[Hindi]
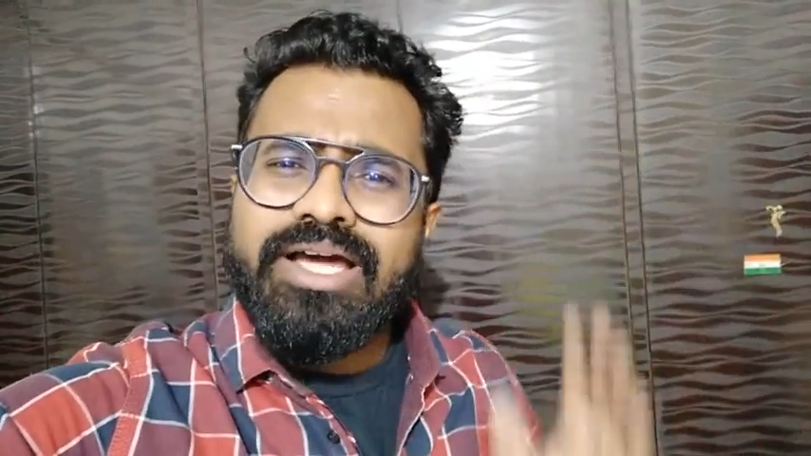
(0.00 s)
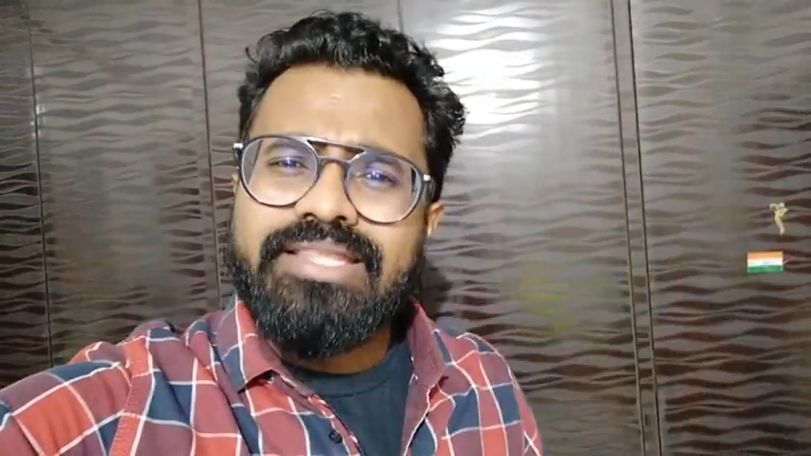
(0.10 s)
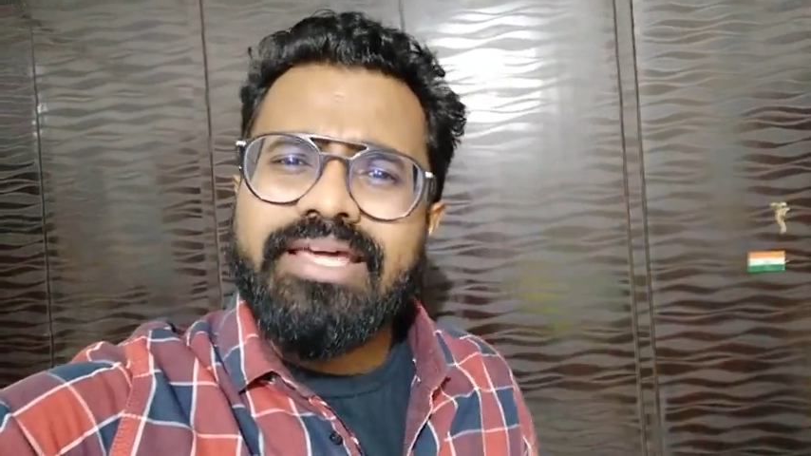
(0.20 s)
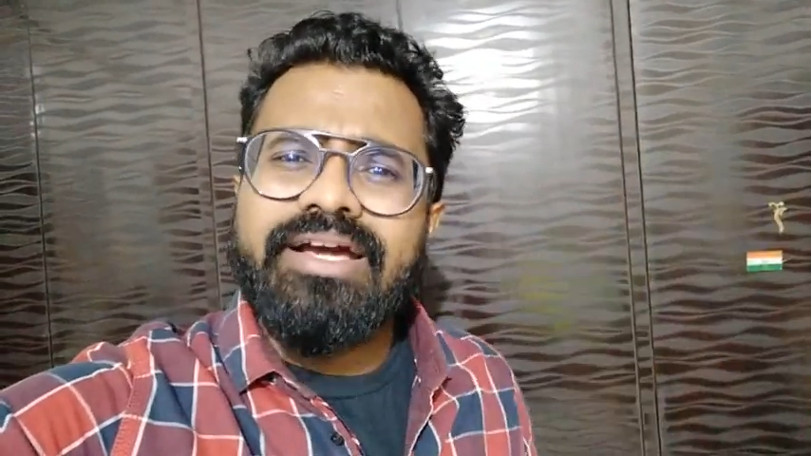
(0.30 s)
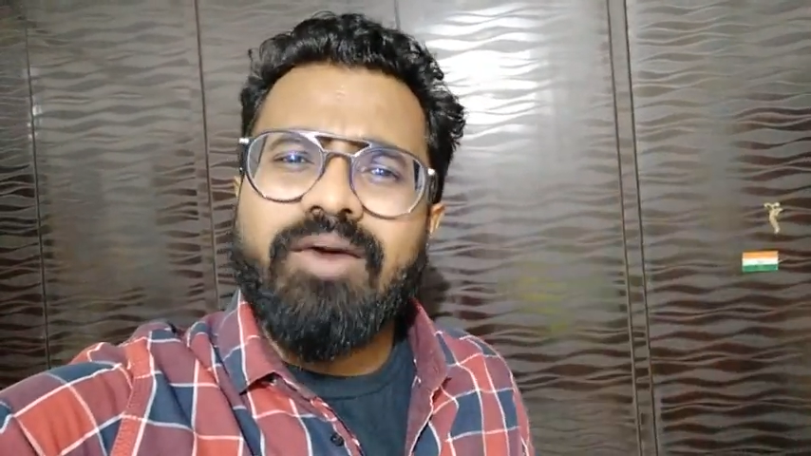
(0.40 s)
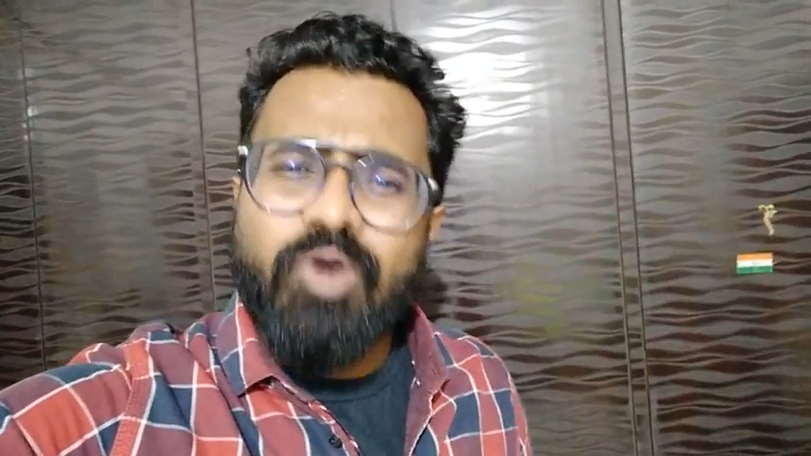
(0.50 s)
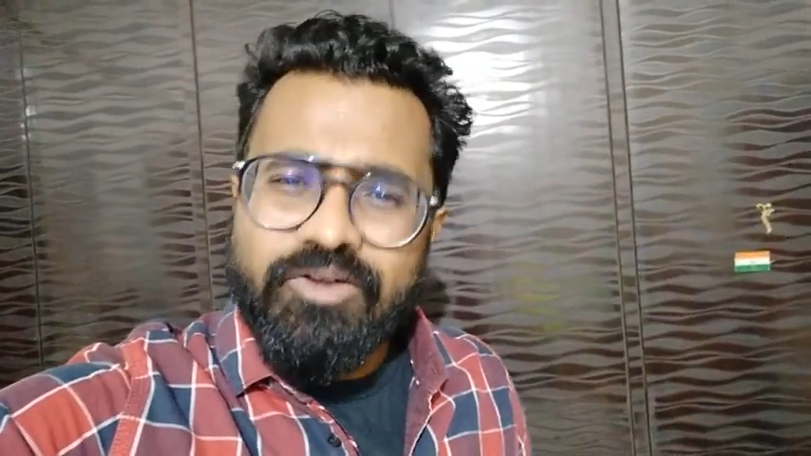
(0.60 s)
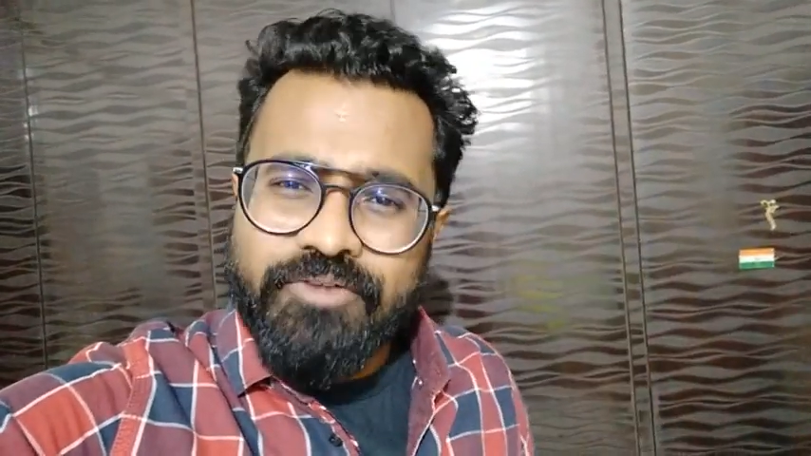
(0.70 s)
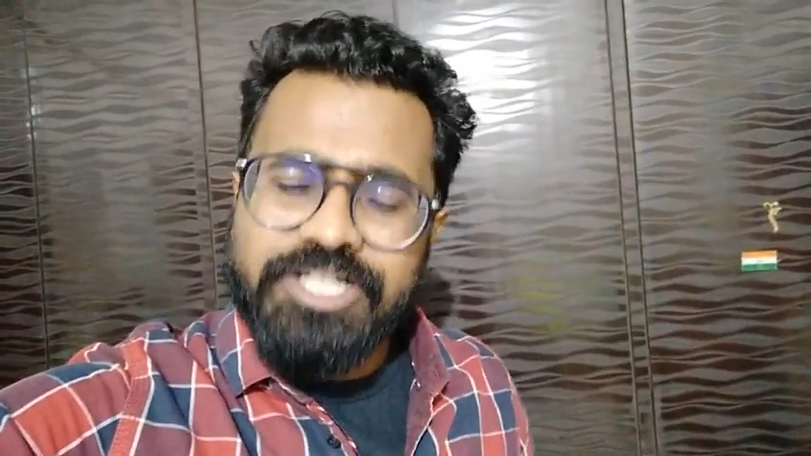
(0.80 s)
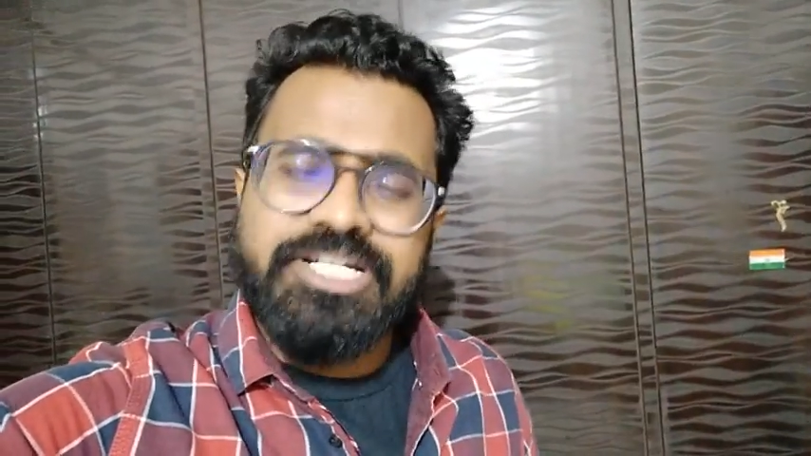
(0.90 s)
गए थे एक
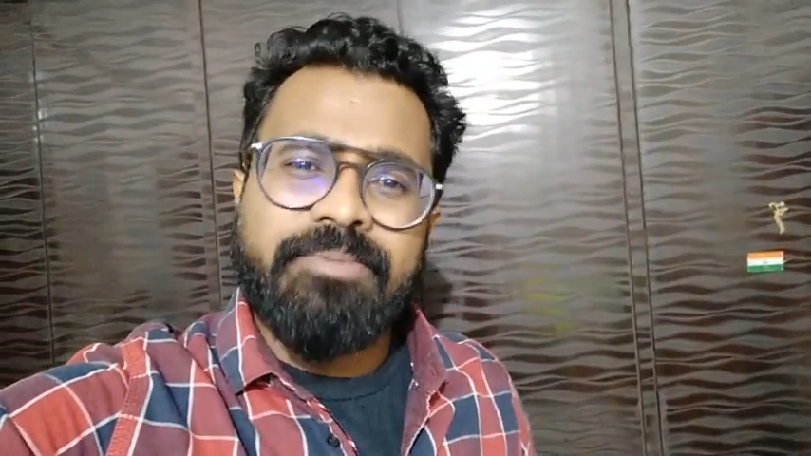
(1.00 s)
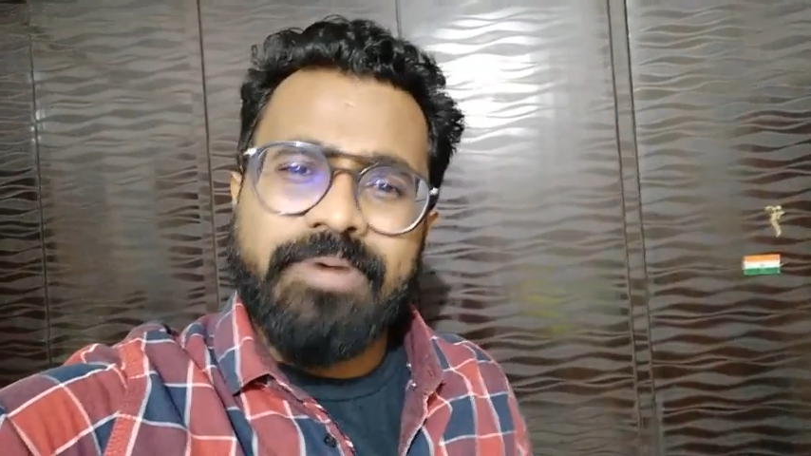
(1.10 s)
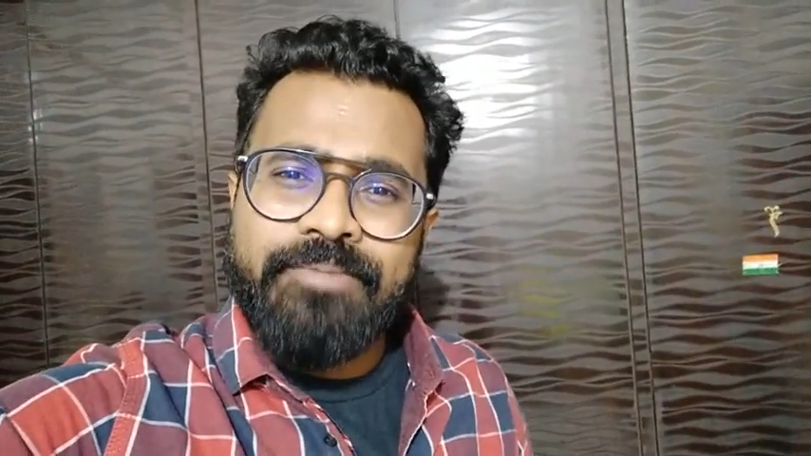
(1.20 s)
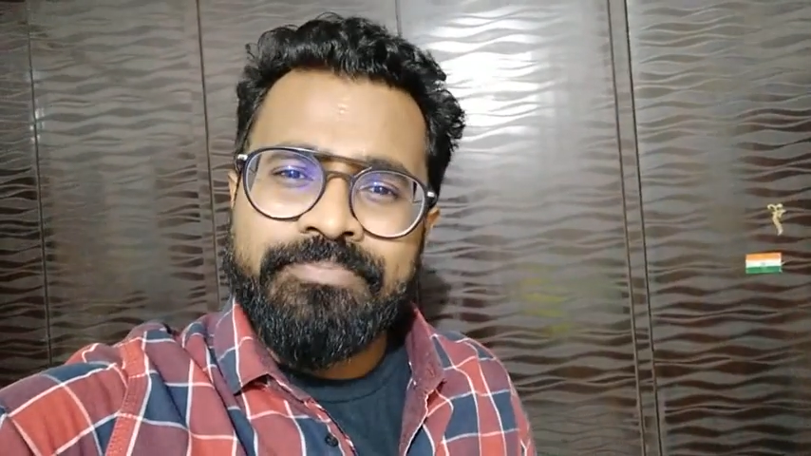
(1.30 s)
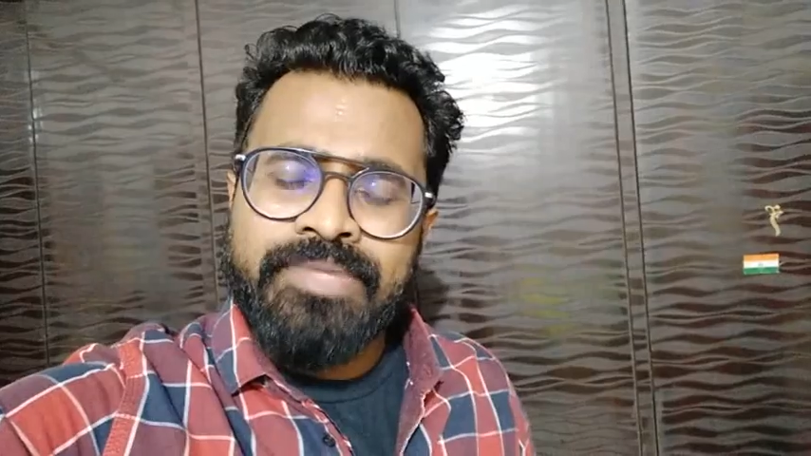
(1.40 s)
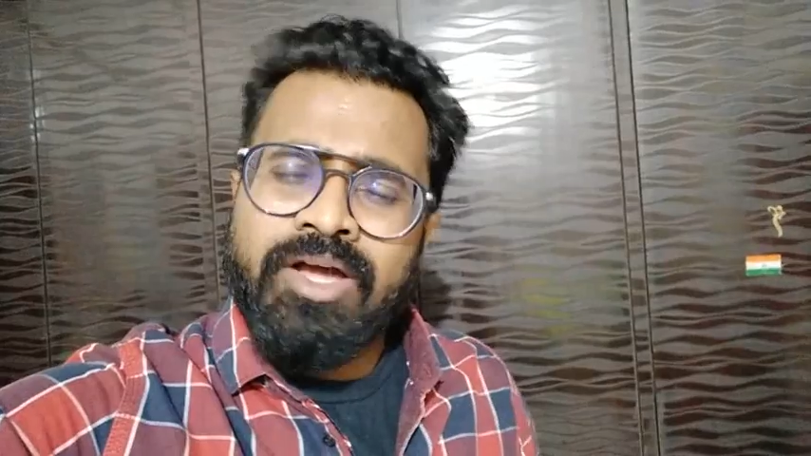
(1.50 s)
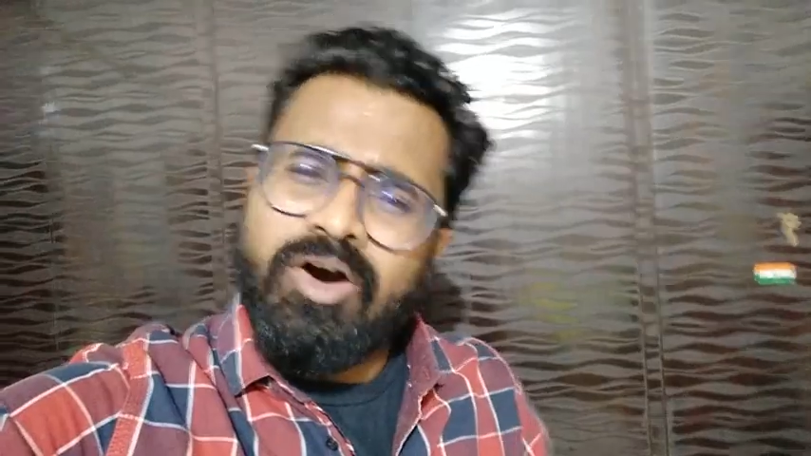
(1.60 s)
अवार्ड फंक्शन पर